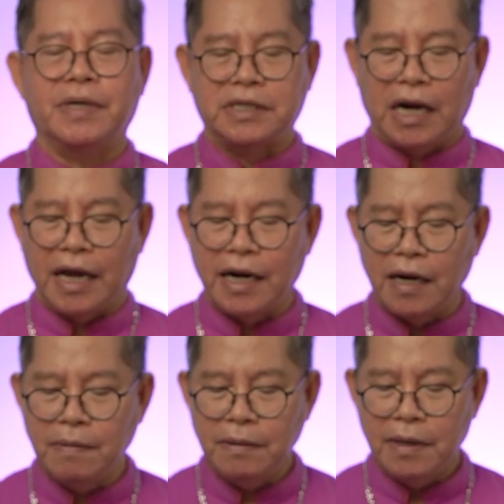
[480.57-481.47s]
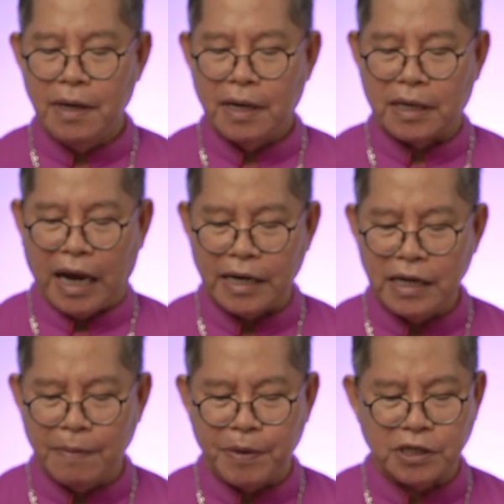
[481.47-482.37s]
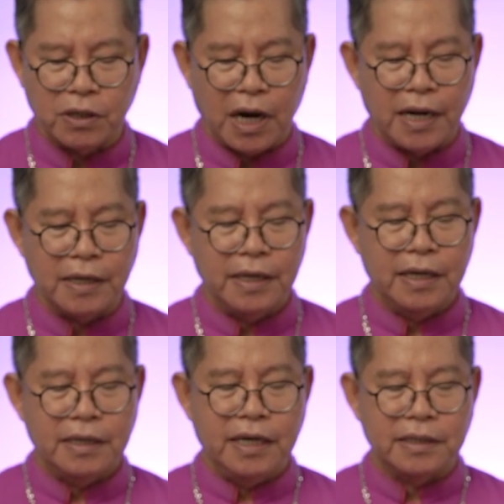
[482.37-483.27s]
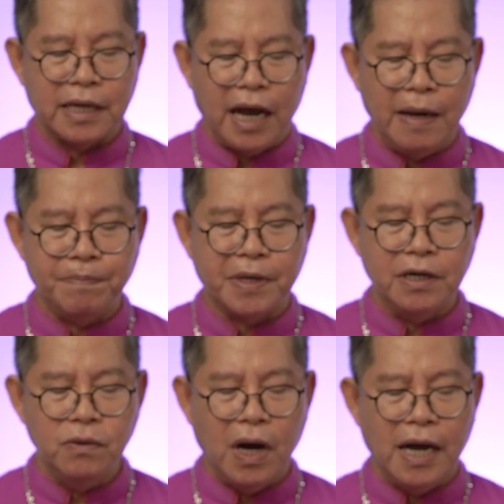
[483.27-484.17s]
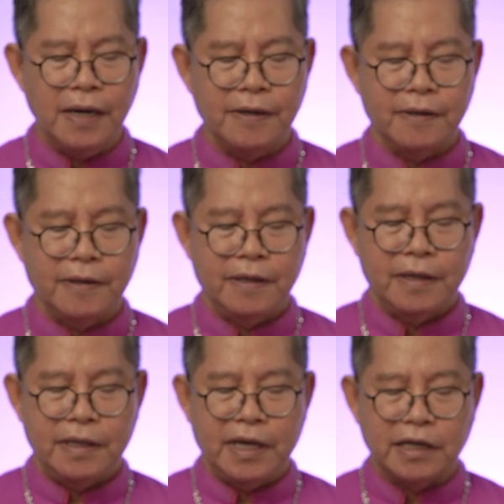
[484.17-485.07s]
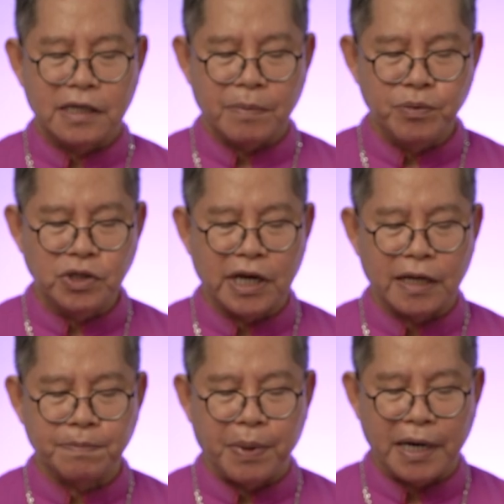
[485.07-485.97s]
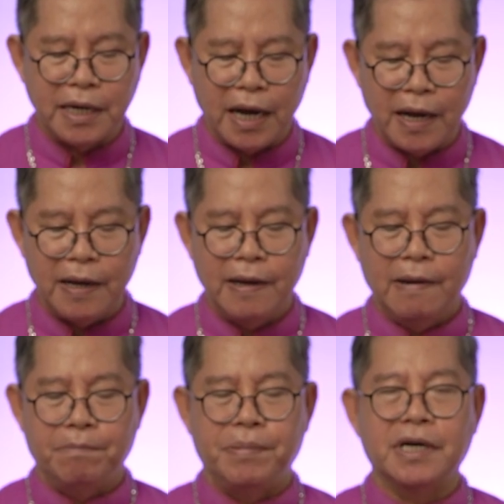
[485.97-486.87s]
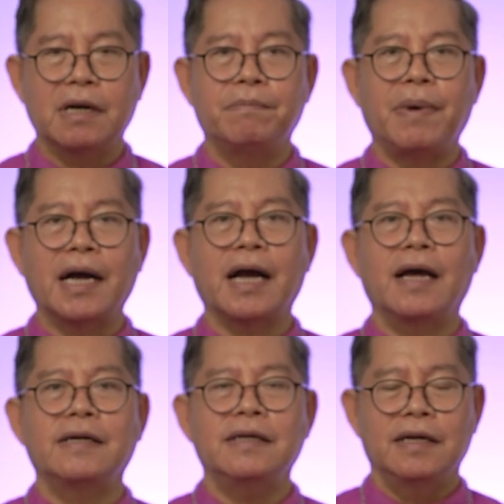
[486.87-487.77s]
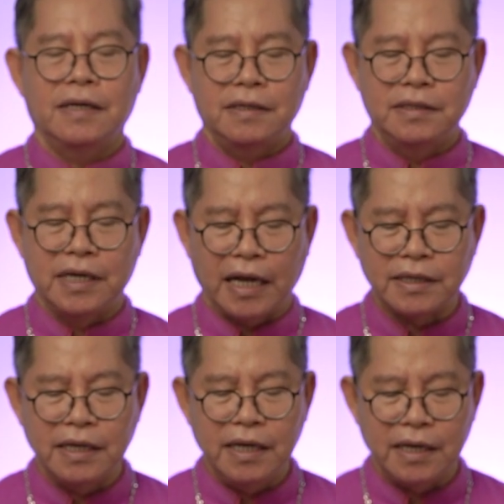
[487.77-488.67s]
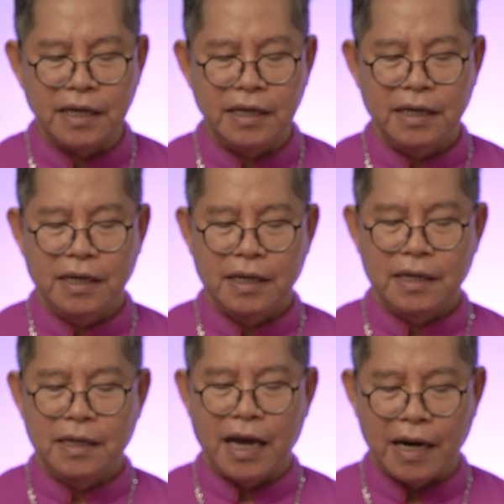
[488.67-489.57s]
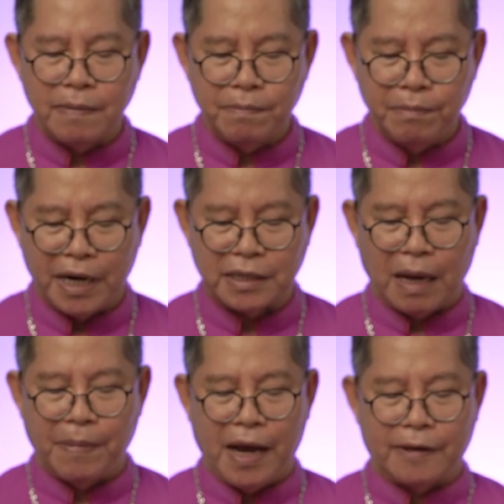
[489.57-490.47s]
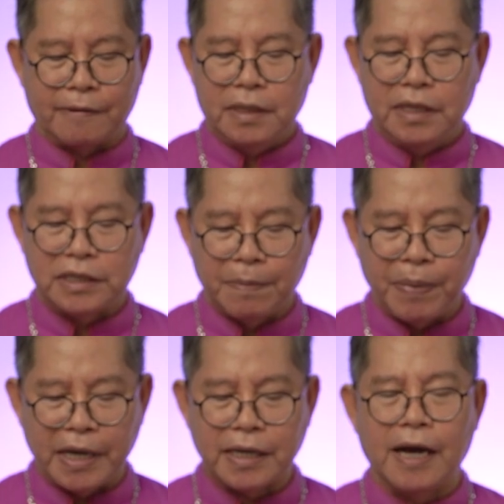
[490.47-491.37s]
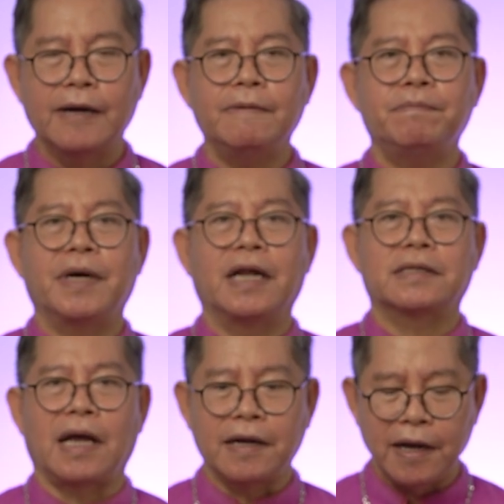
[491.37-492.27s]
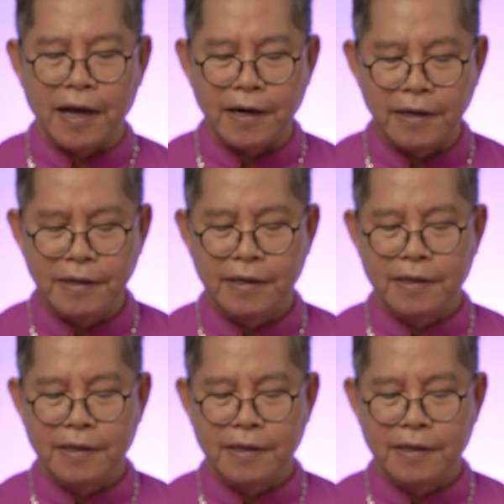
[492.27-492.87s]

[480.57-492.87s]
perjalanan karya pastoral di tahap kedua yang terpusat pada pengembangan jati diri dan martabat. Disampaikan pada tanggal